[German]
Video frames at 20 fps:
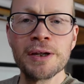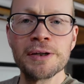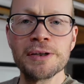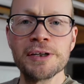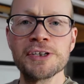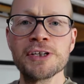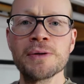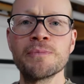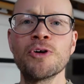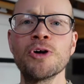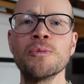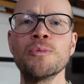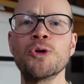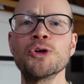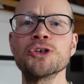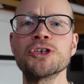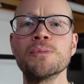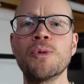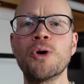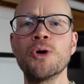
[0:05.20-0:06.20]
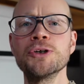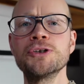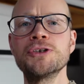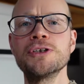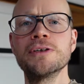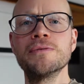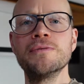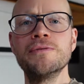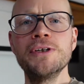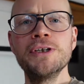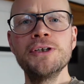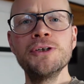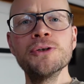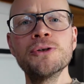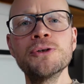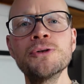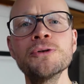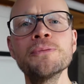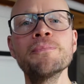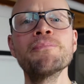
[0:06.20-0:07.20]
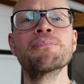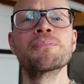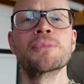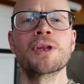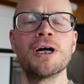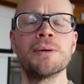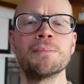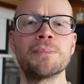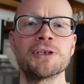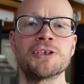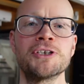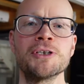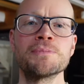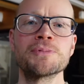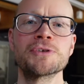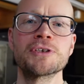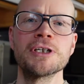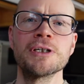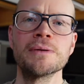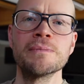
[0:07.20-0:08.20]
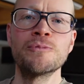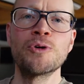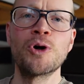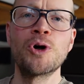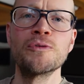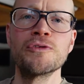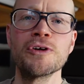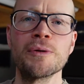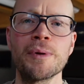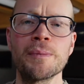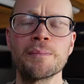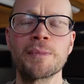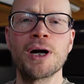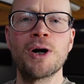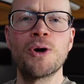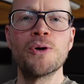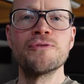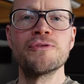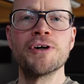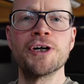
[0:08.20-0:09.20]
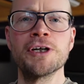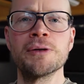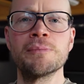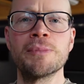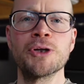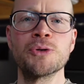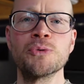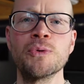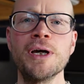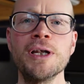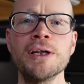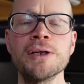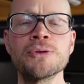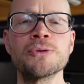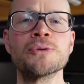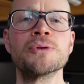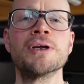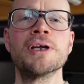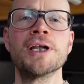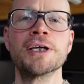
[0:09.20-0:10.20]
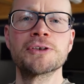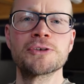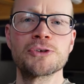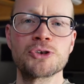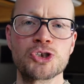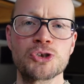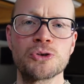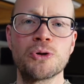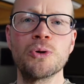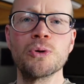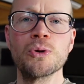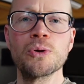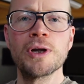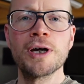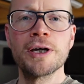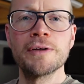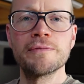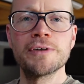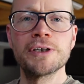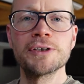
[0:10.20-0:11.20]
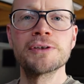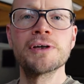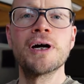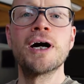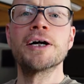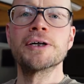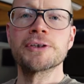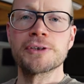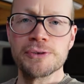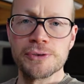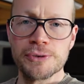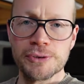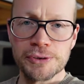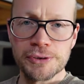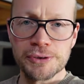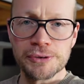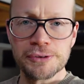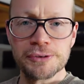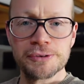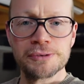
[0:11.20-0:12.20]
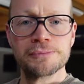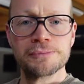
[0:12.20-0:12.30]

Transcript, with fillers: Deshalb wollen wir euch im heutigen Video ein paar Tipps geben, worauf ihr beim Kauf einer manuellen oder elektrischen Rolloleinwand achten solltet.